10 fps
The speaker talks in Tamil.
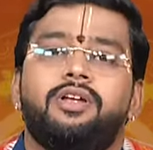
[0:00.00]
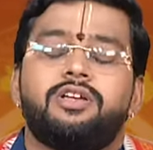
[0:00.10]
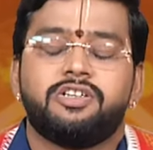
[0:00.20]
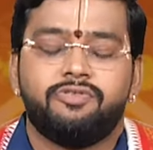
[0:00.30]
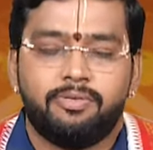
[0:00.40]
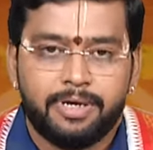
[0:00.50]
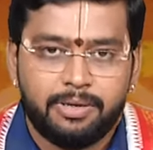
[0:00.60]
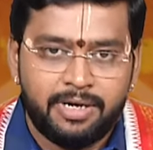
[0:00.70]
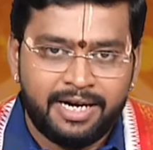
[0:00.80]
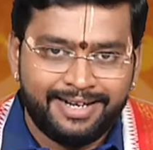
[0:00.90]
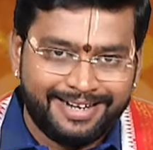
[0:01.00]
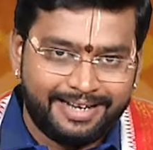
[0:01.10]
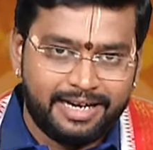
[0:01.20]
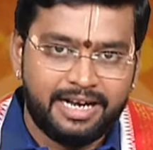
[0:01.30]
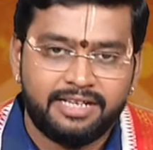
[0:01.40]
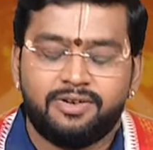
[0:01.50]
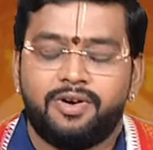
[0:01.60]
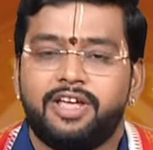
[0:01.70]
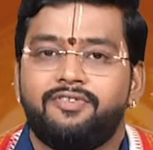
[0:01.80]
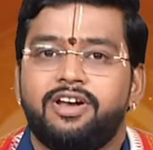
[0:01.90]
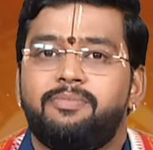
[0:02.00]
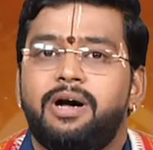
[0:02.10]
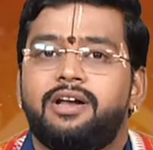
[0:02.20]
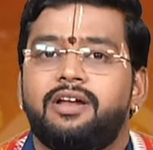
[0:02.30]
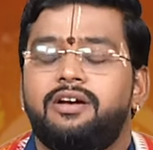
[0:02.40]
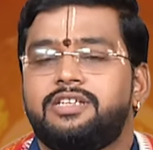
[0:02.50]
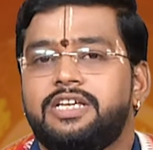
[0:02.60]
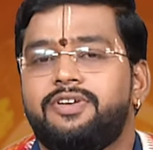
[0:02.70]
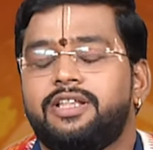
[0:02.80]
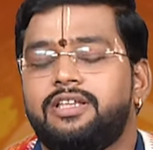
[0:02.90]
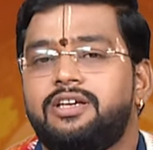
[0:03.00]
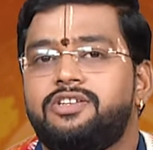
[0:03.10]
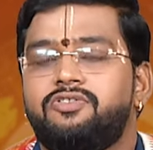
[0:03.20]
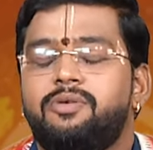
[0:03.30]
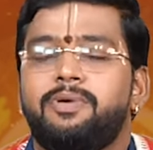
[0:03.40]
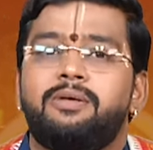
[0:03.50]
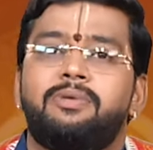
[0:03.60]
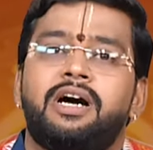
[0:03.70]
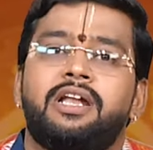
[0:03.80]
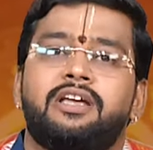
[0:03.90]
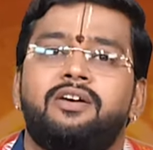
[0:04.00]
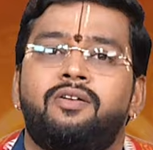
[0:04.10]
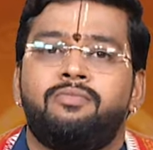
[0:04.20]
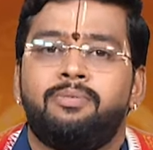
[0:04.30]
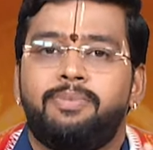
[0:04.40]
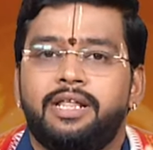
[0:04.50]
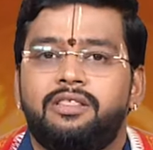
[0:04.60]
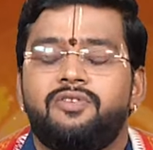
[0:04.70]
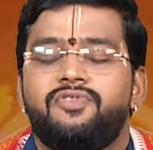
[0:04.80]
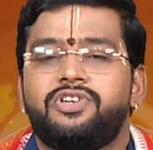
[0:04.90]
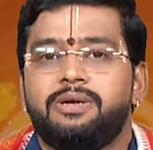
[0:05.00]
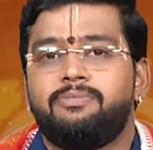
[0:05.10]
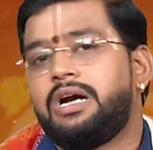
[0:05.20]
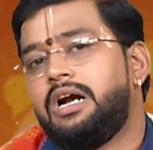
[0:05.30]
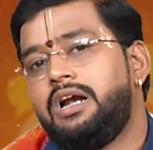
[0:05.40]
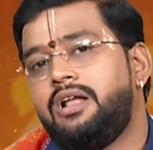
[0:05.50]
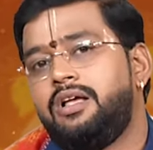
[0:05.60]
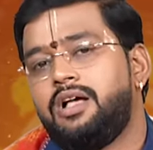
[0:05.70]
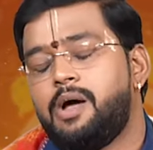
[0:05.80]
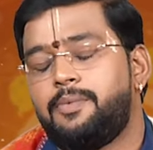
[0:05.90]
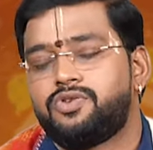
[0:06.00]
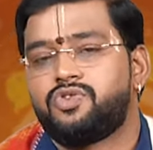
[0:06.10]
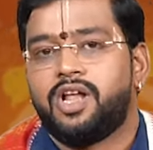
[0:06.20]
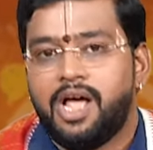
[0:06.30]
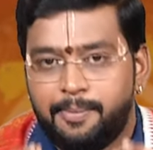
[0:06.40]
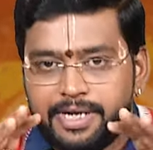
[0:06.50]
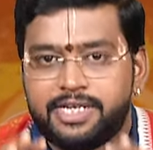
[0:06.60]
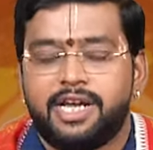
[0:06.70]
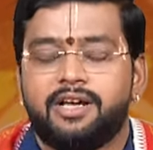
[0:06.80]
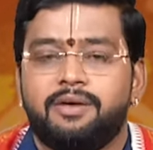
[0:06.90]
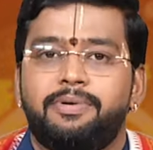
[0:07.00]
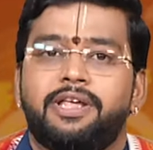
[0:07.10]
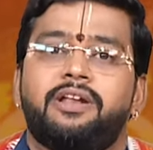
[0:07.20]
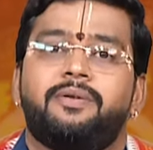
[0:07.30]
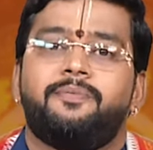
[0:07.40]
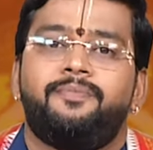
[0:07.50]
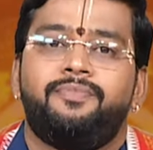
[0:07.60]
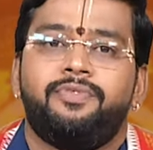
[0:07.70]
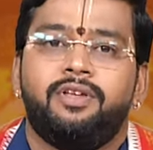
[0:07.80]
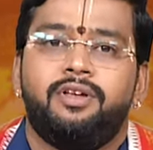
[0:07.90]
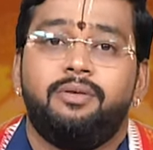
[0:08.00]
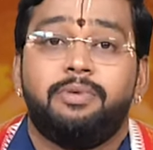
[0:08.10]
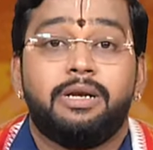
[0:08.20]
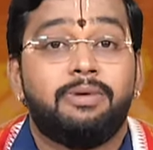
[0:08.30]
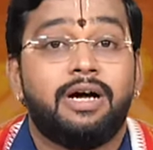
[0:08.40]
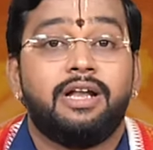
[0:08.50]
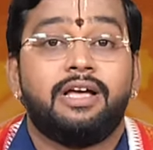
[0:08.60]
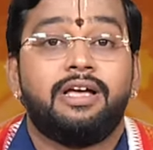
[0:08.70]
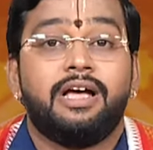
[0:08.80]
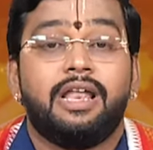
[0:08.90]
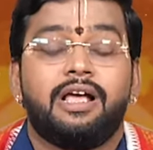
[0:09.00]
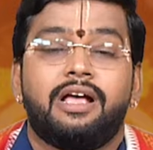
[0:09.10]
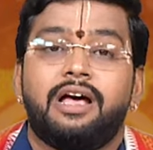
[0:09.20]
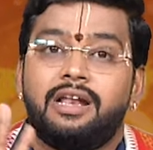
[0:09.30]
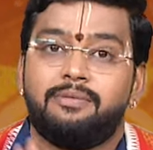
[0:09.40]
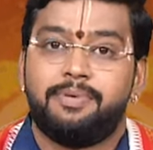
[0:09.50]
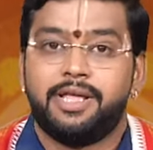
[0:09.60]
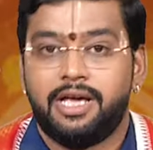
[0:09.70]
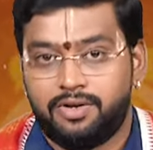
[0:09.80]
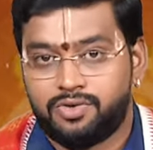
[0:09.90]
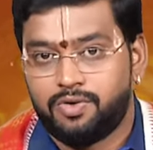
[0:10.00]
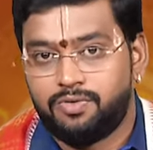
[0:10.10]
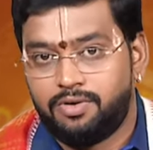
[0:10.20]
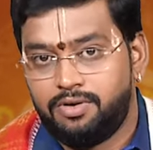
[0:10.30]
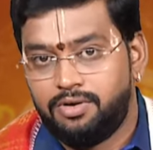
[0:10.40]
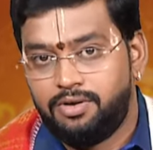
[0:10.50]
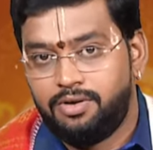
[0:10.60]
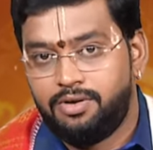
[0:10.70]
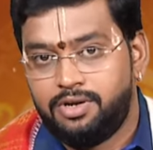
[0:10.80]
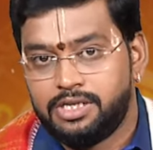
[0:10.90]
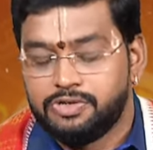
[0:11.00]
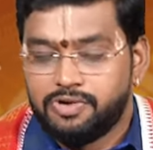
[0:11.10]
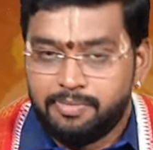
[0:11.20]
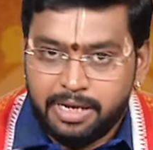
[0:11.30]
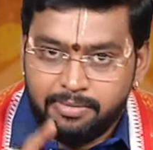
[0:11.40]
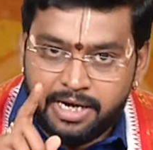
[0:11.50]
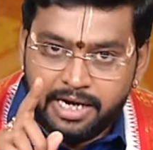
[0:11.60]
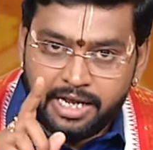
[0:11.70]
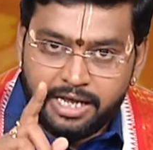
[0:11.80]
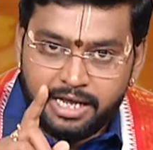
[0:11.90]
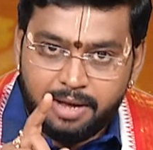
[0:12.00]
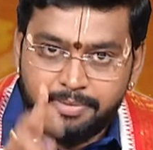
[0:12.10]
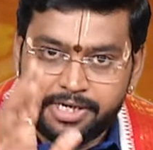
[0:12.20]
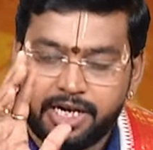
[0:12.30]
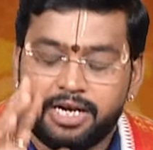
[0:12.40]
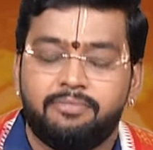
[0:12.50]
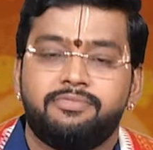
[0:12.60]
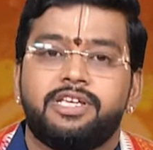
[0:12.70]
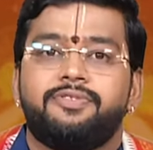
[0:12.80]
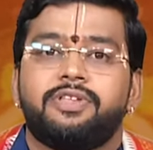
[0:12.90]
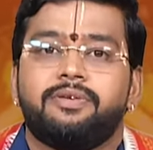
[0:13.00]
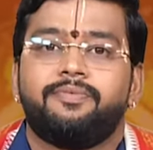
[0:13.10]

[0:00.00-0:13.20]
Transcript: சிவபெருமான் நடராஜருடைய வழிபாடுகள் செய்வது சிவபெருமானுக்கு ரொம்ப பிடித்த விஷயங்கள் அப்படின்னு சொன்னால் அபிஷேக பிரியர் பெருமாளுக்கு அலங்கார பிரியர்னு சொல்லுவோம் சிவபெருமானுக்கு அபிஷேகம் செய்வது